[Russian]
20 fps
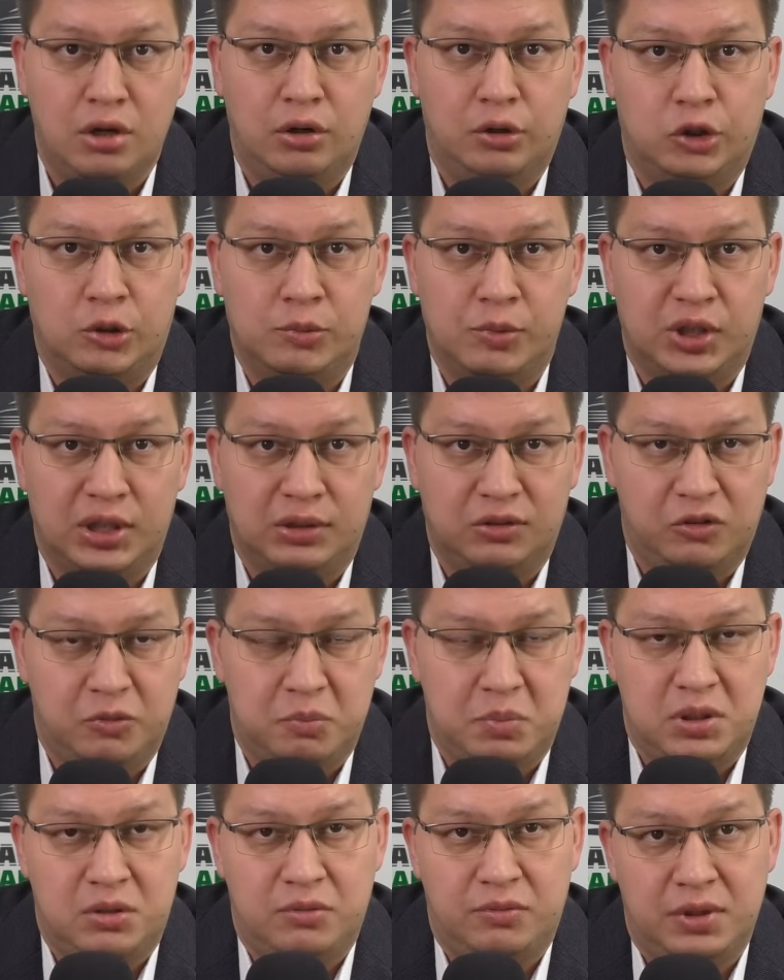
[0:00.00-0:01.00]
Кроме того,
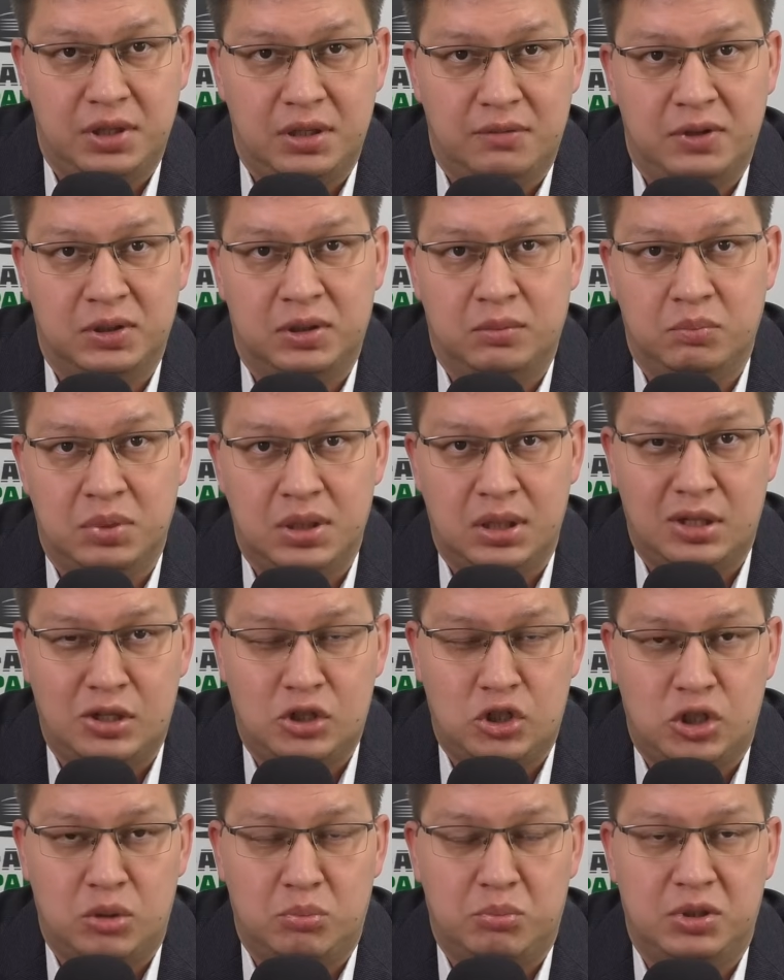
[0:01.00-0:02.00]
впервые в этом
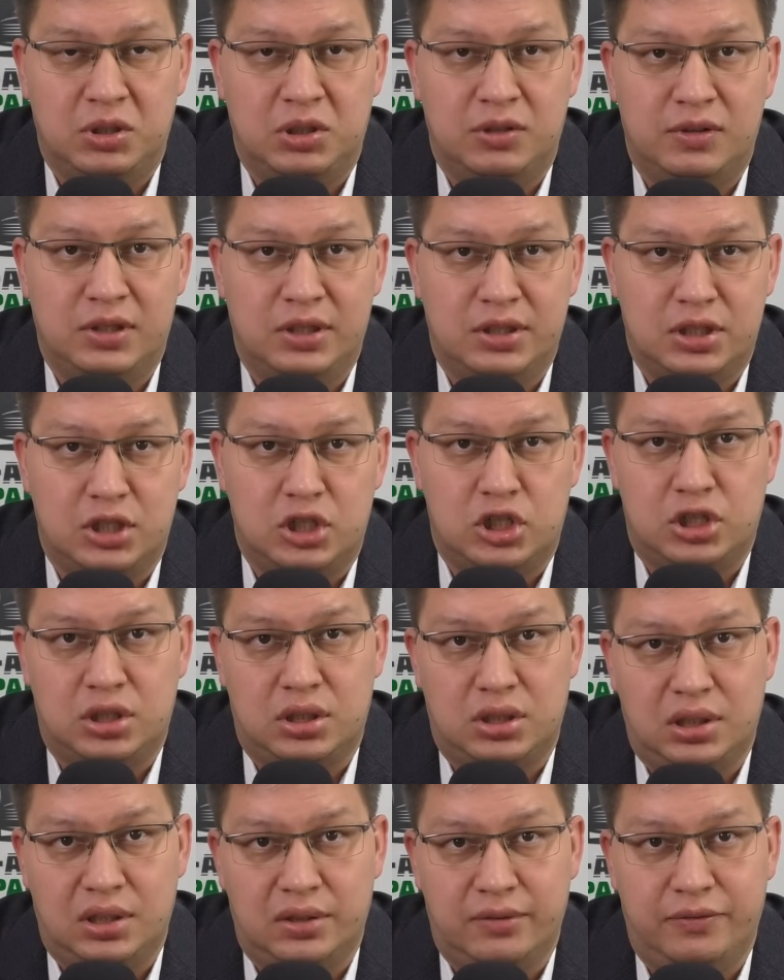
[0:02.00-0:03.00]
перечне появился
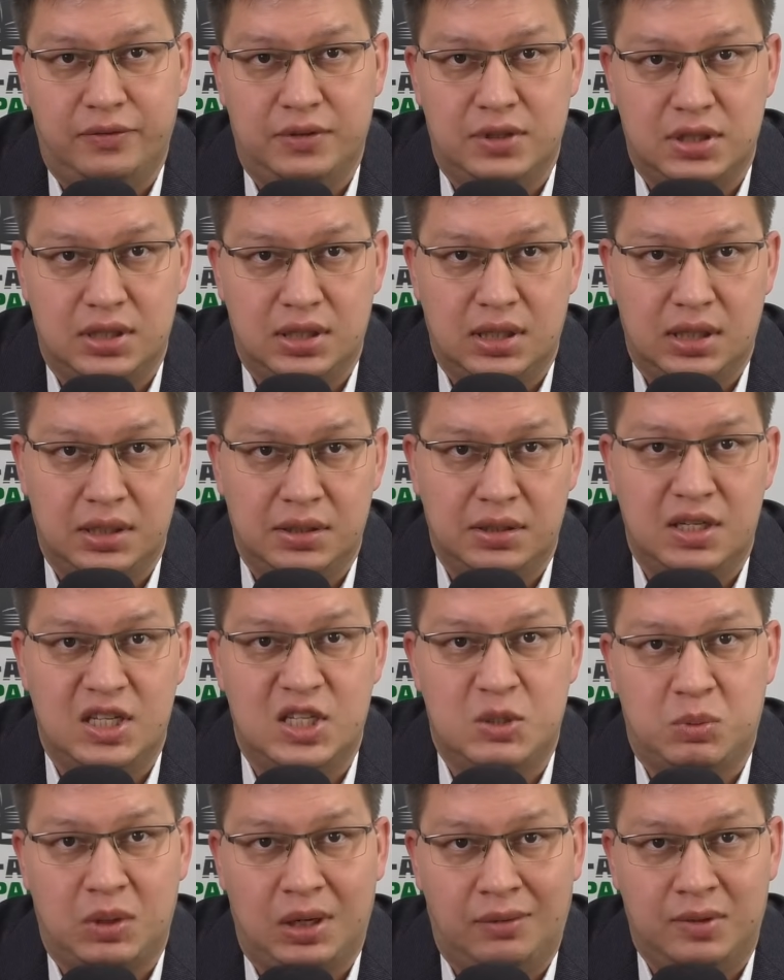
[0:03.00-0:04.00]
штраф за
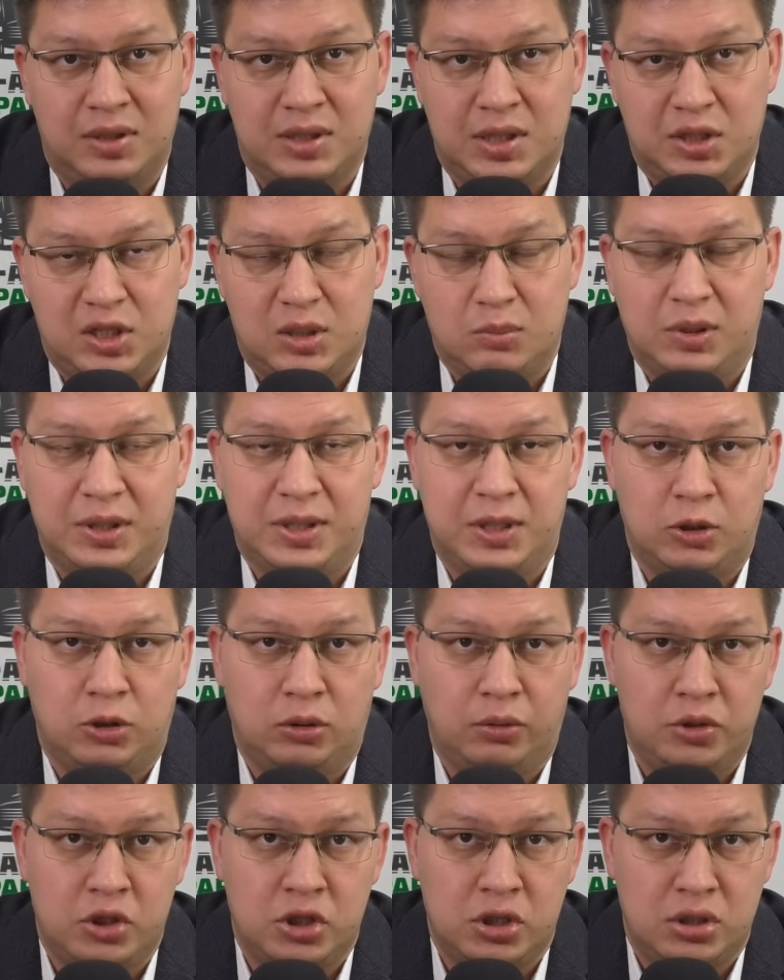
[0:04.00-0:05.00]
неисправность
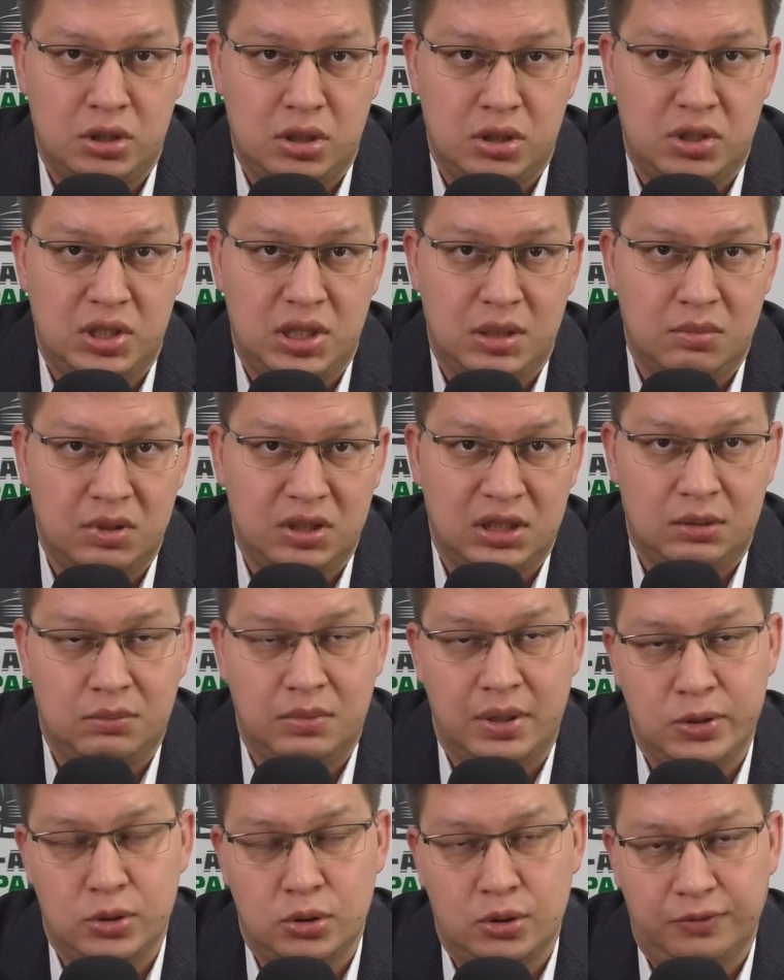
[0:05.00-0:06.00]
антиблокировочной системы
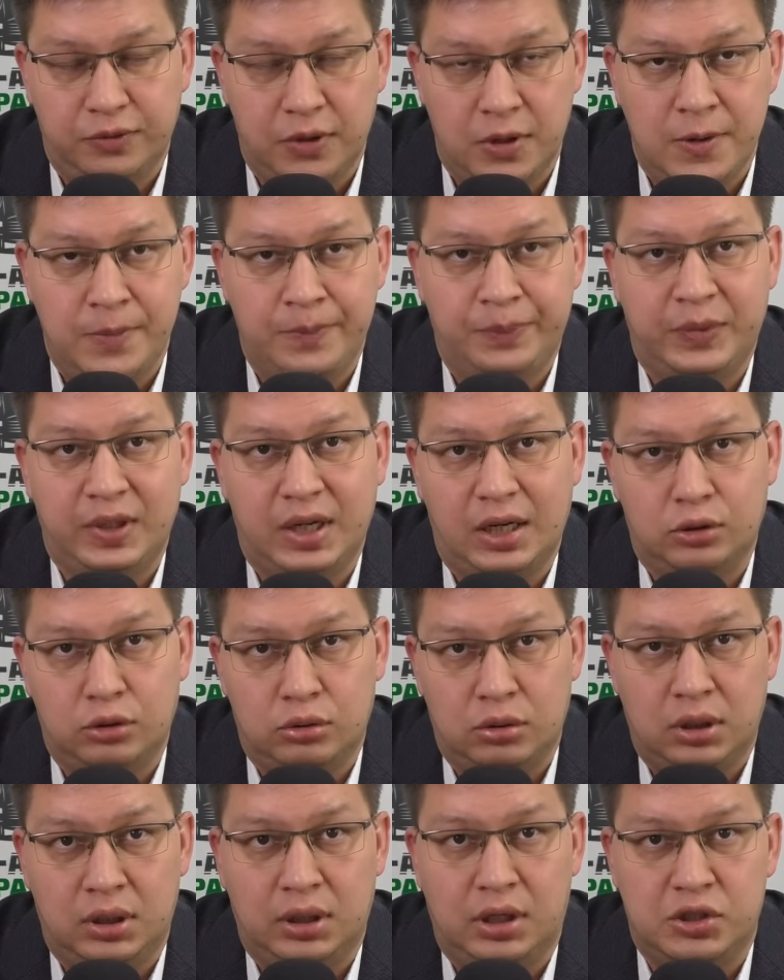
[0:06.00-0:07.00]
тормозов,
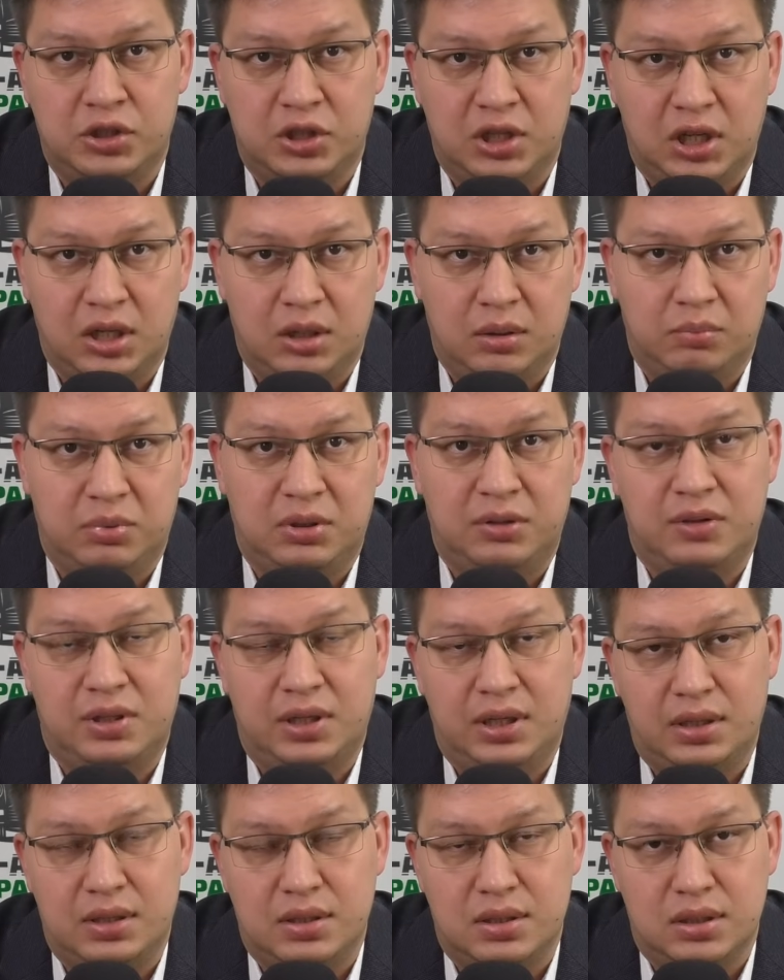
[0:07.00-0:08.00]
которая должна
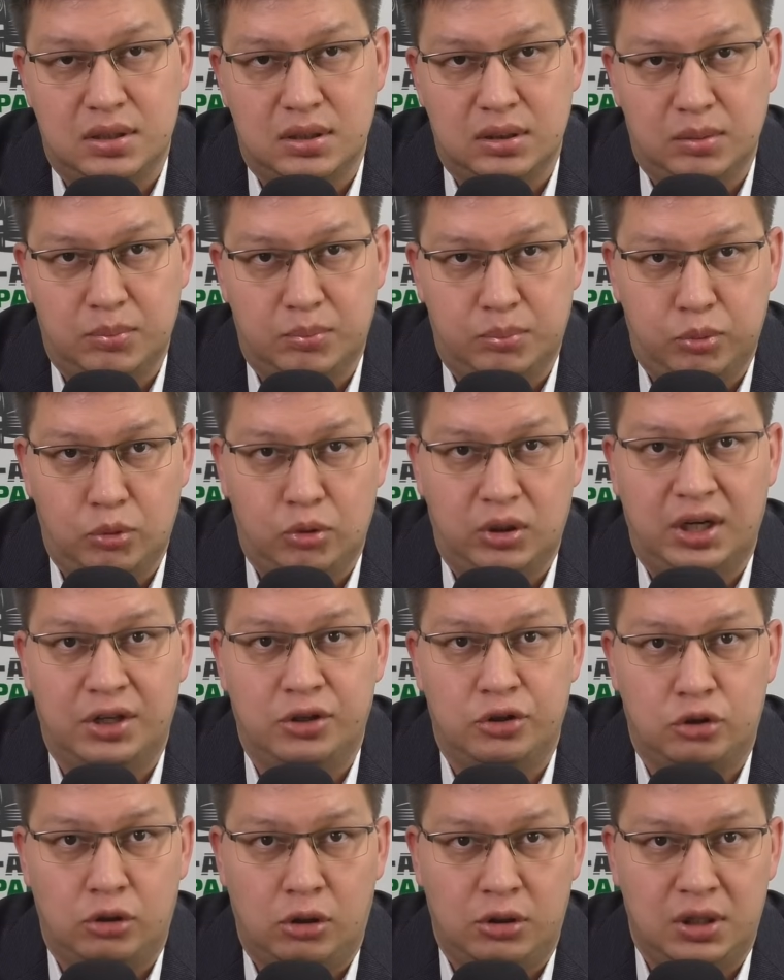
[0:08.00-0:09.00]
проверяться по
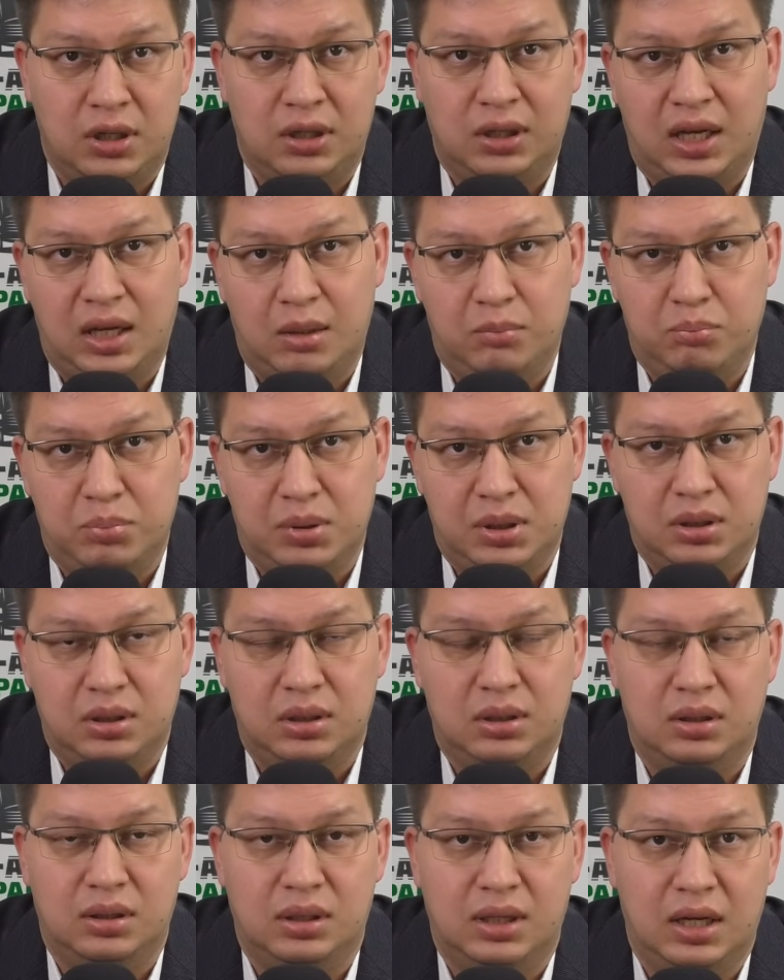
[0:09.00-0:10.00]
контрольной лампе
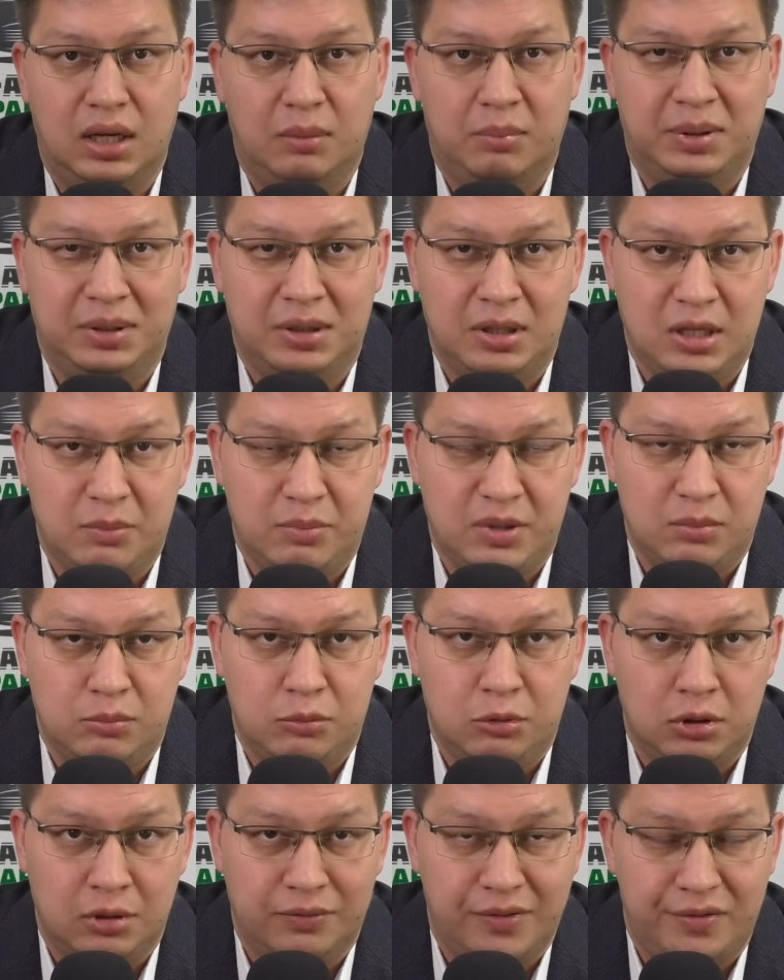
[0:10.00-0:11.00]
на панели
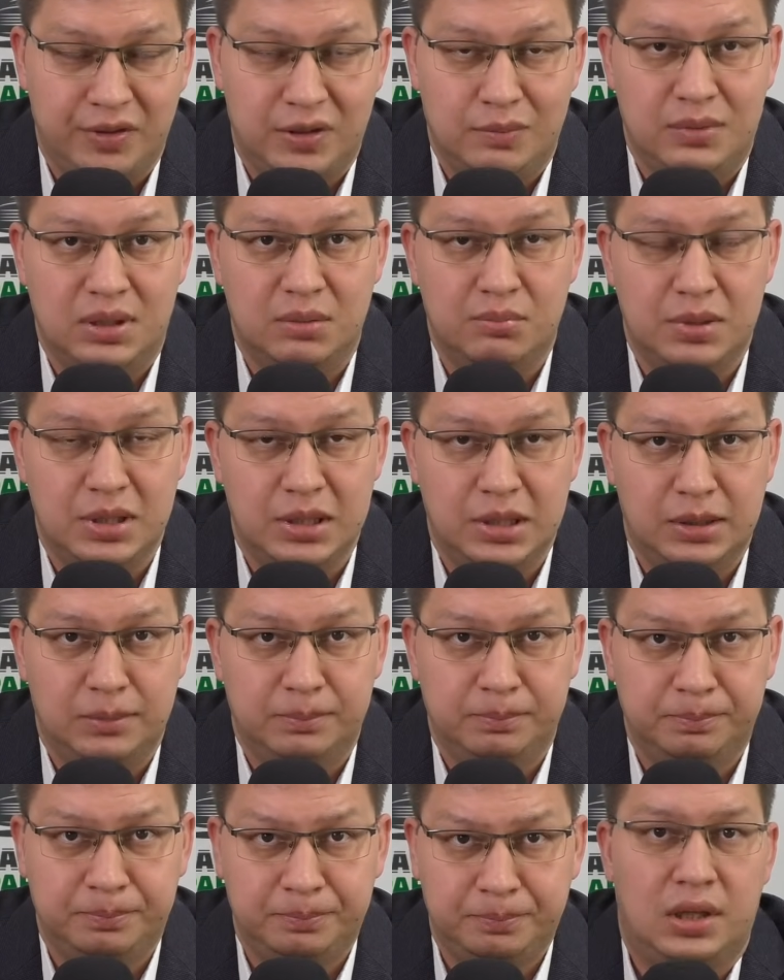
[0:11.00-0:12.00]
приборов автомобиля.